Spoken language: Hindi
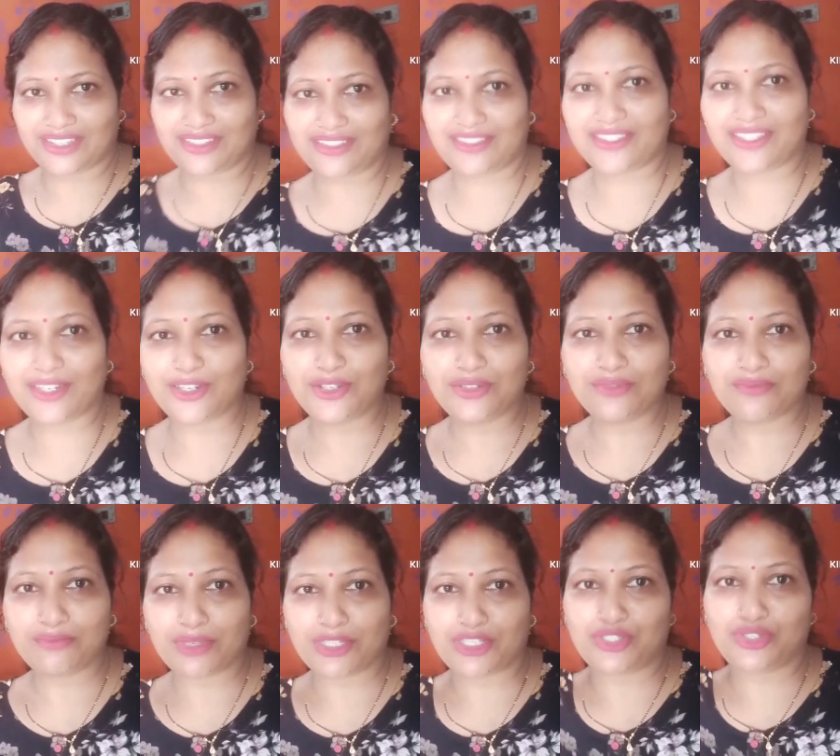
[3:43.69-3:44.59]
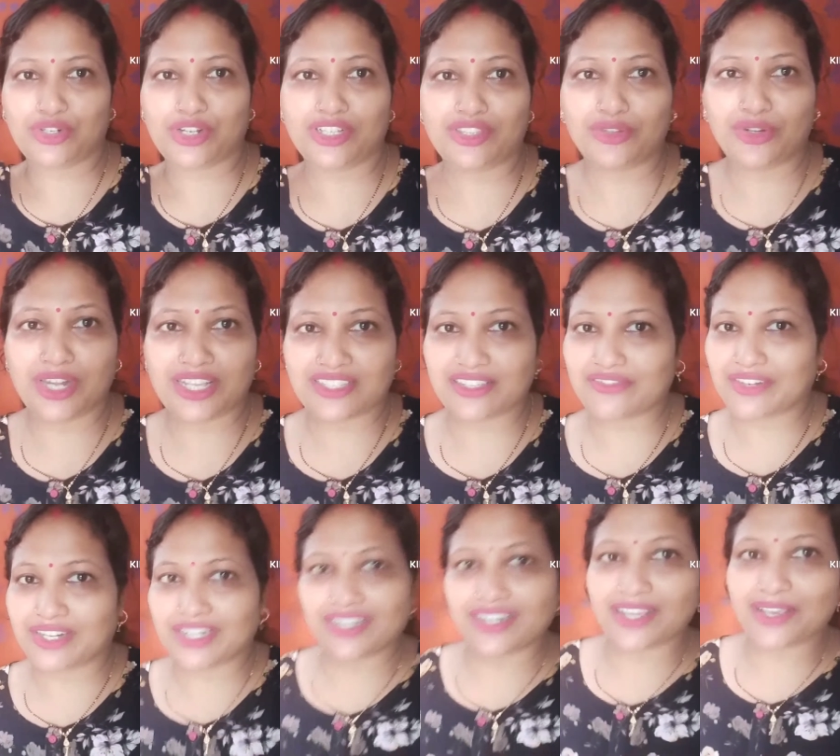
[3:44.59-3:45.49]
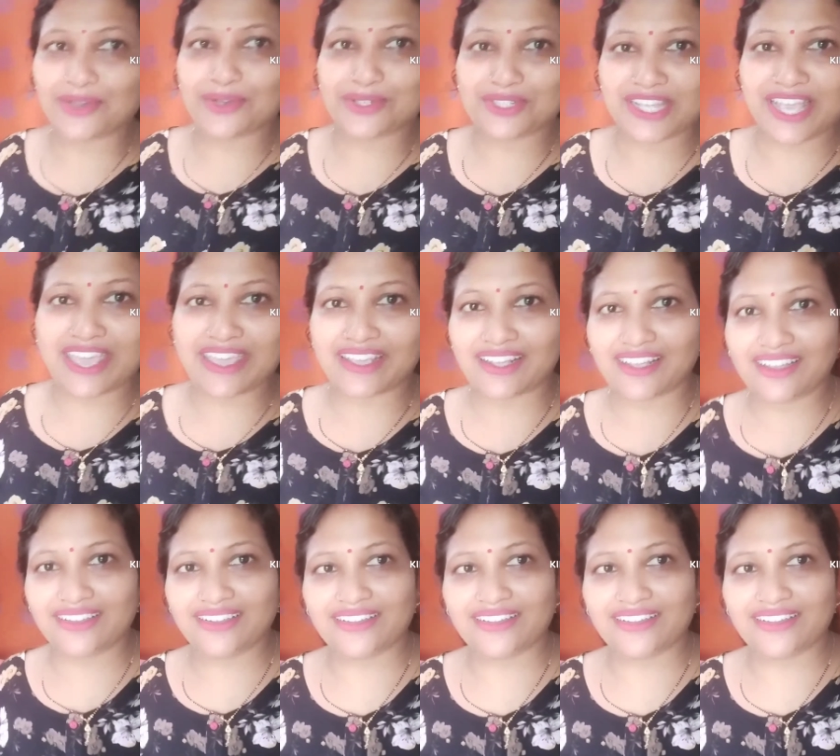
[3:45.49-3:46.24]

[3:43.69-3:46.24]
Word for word: चलो बच्चों का थोड़ा सा फंडे डे हो जाएगा